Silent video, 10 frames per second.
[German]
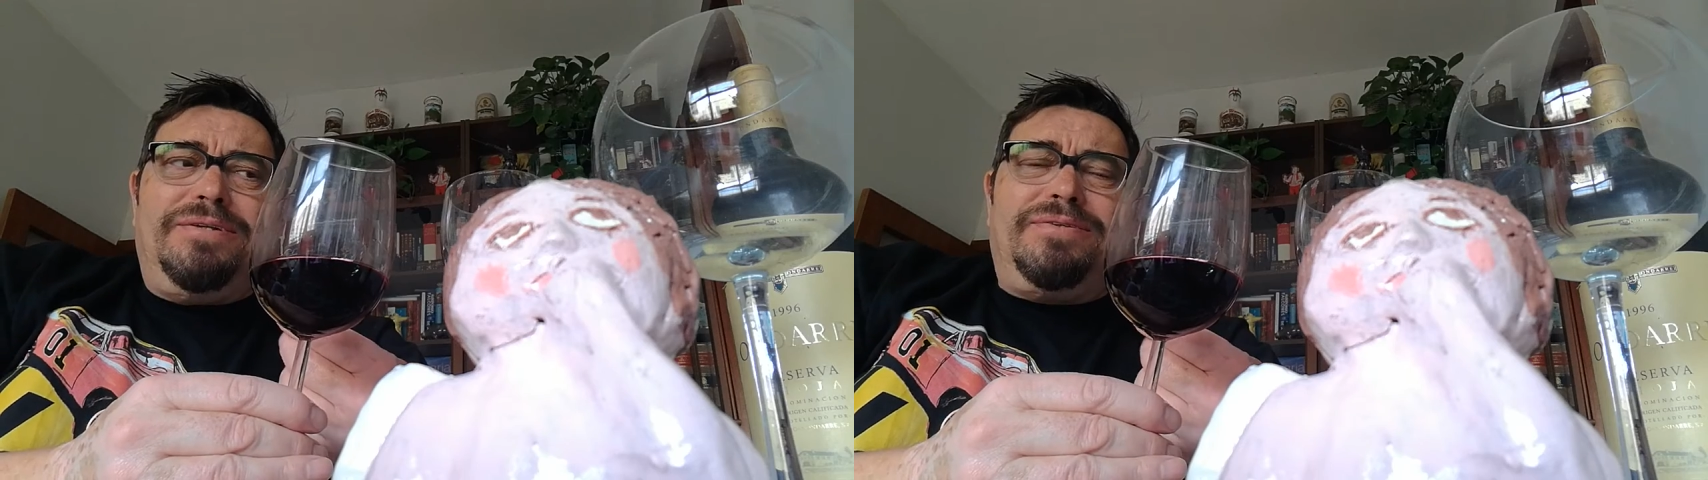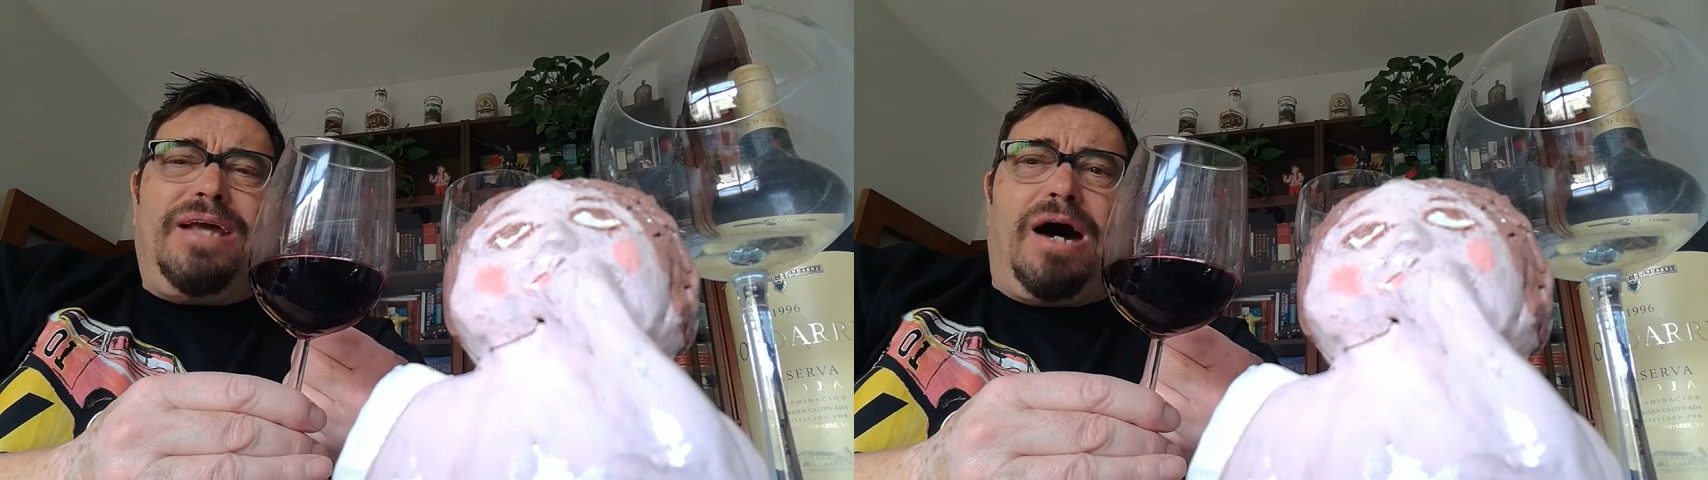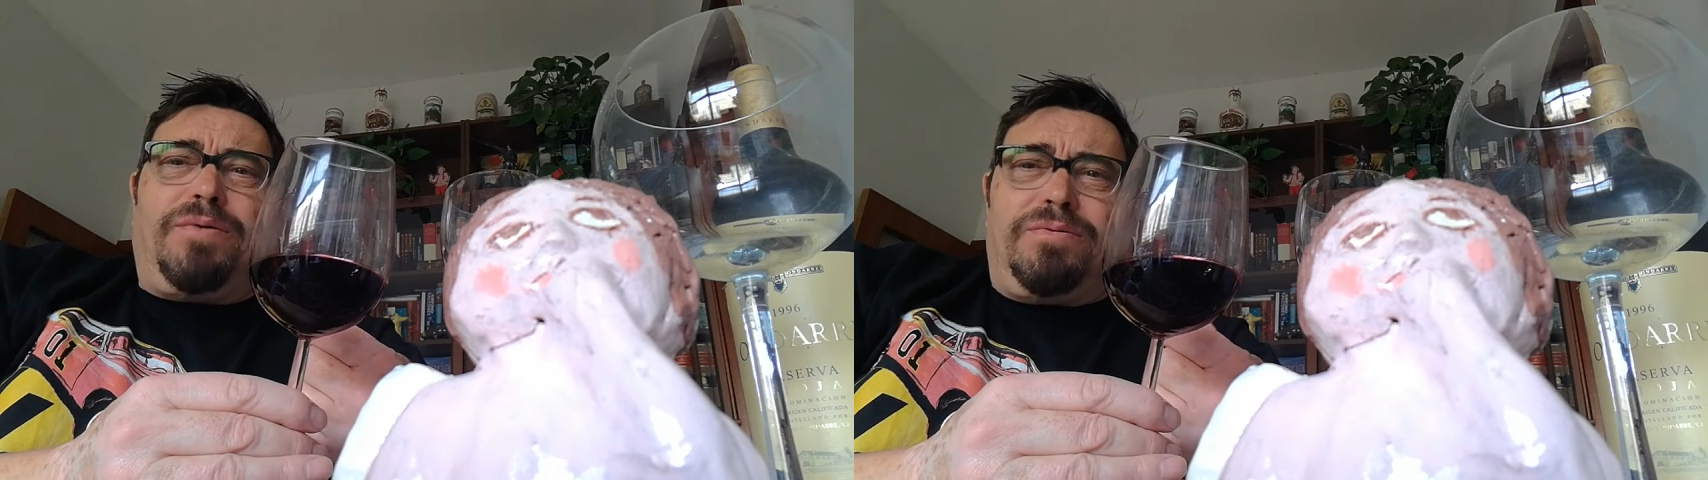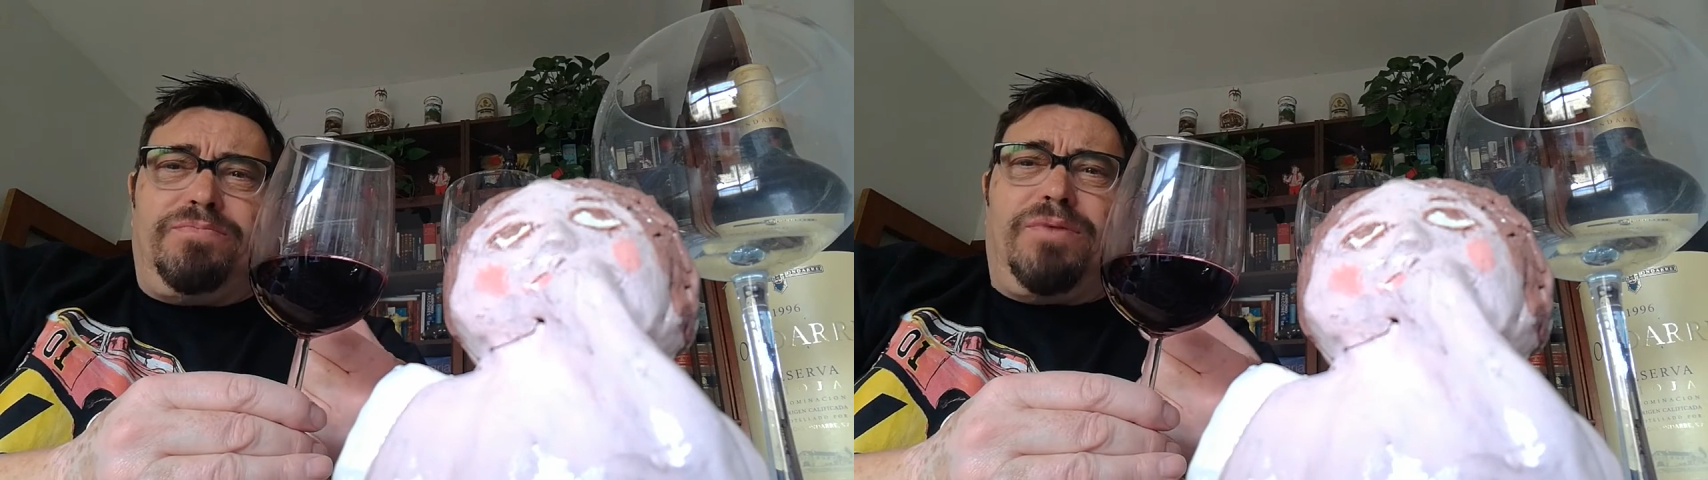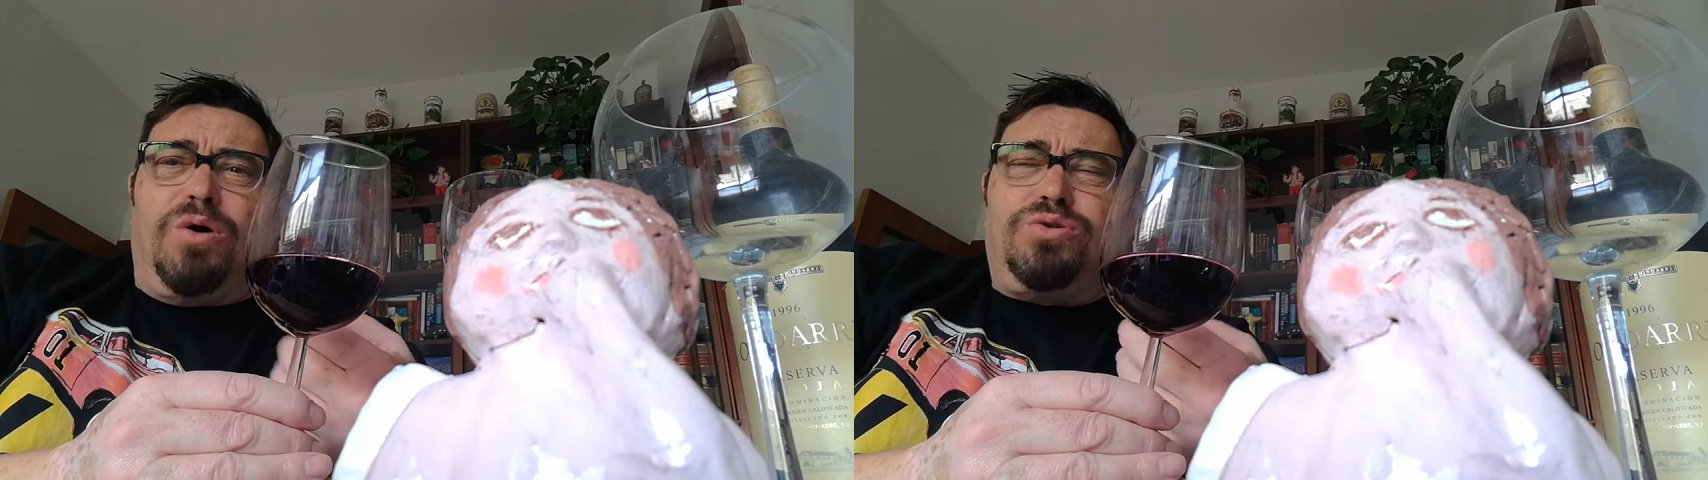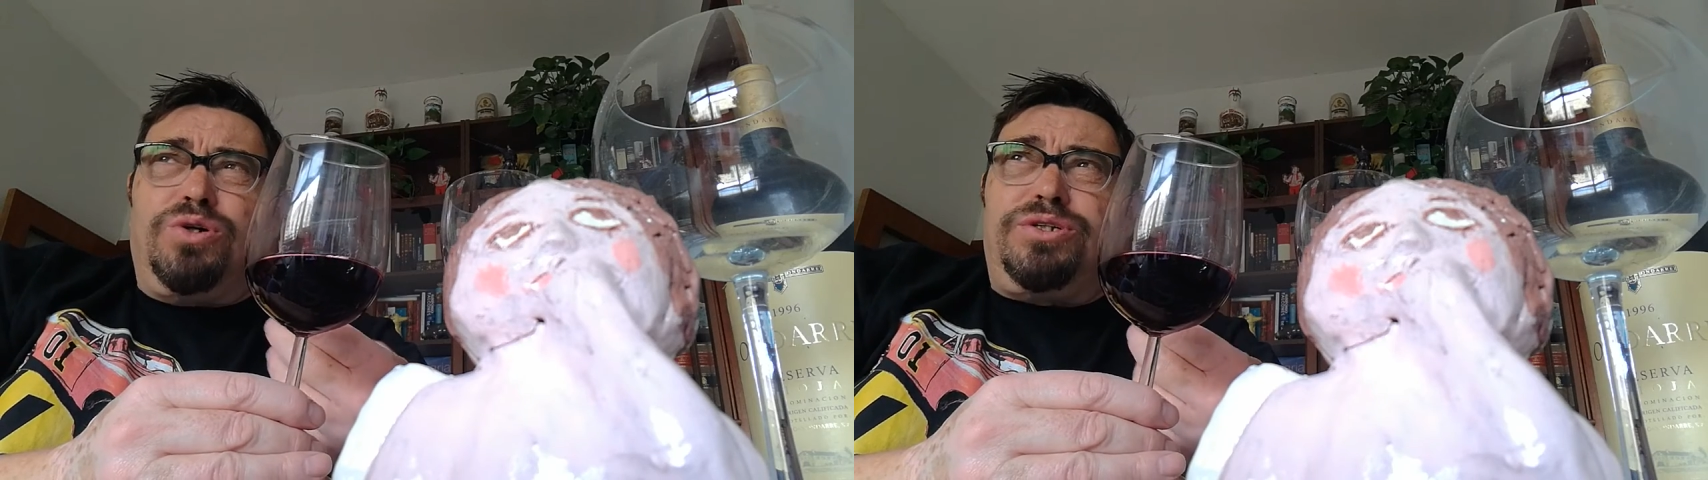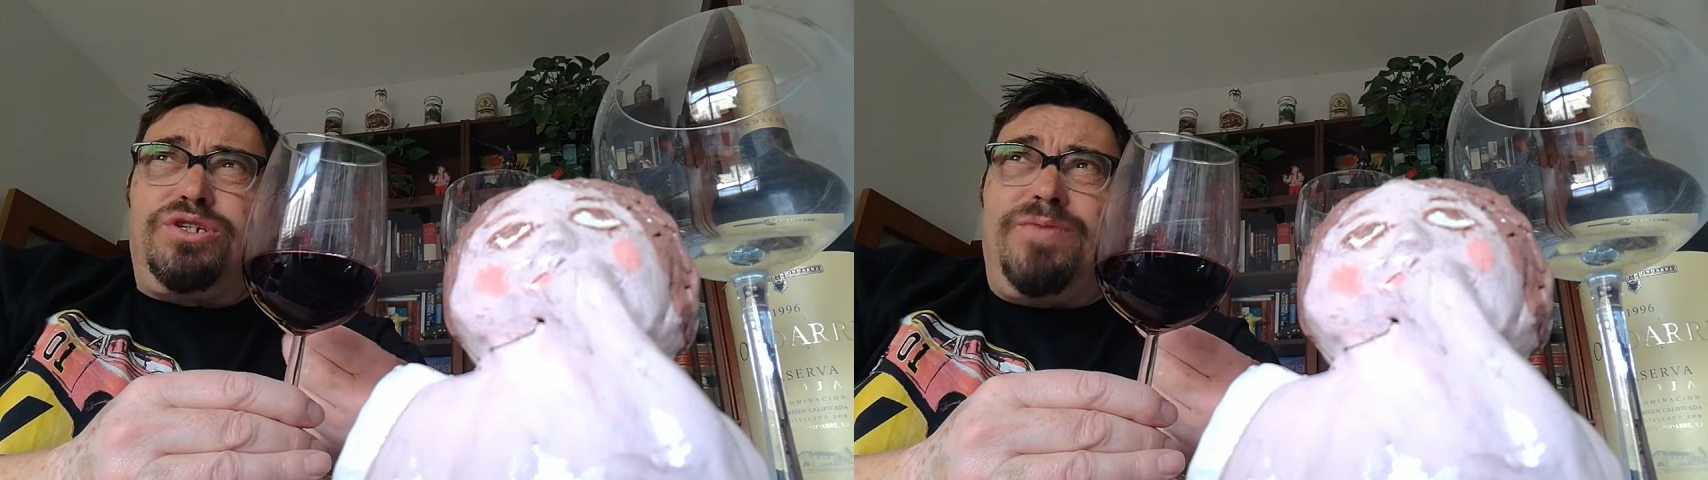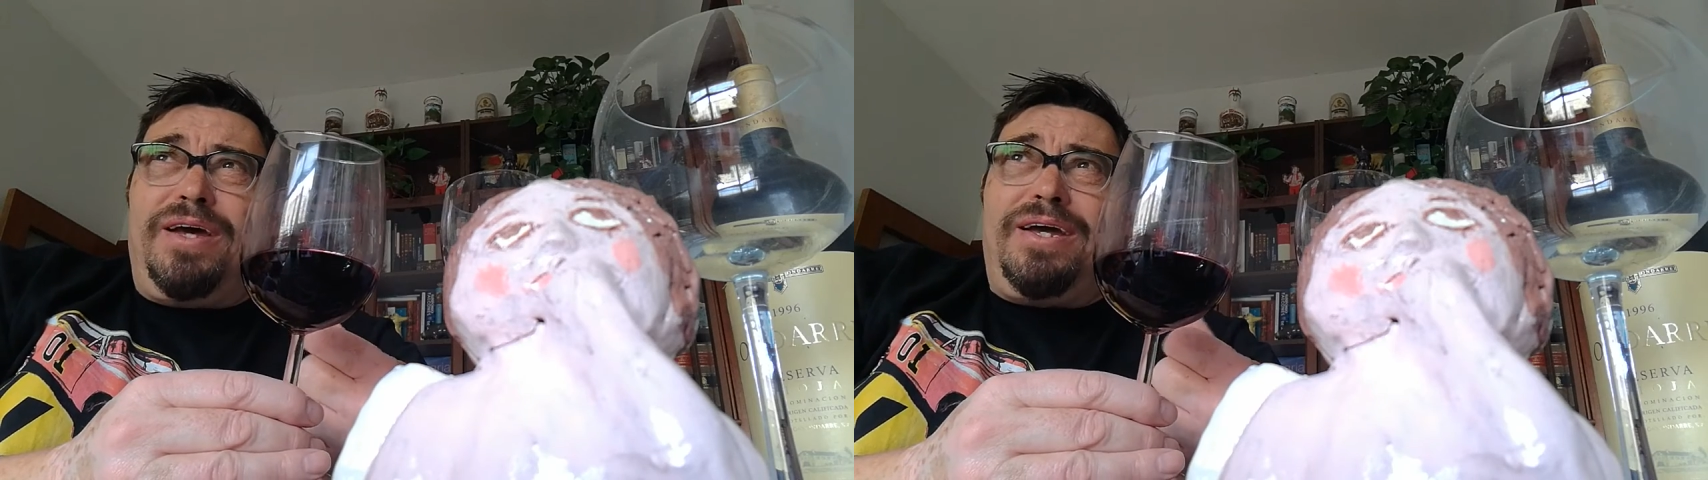der aber auch durch die
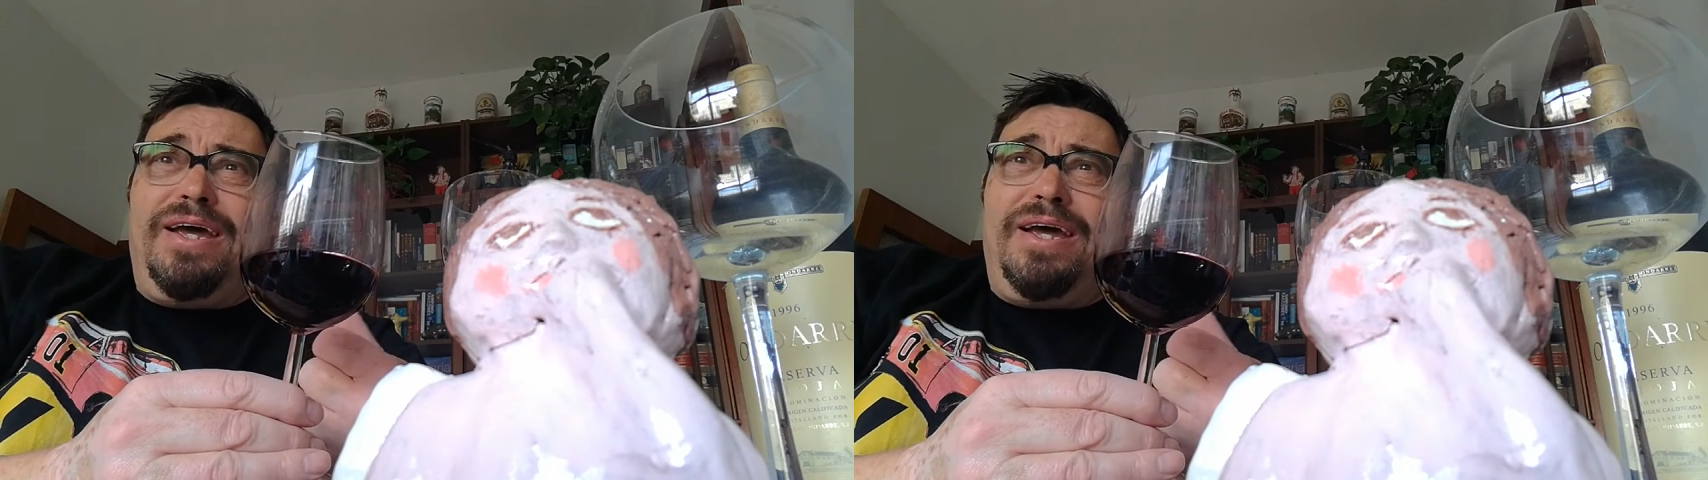Schwere,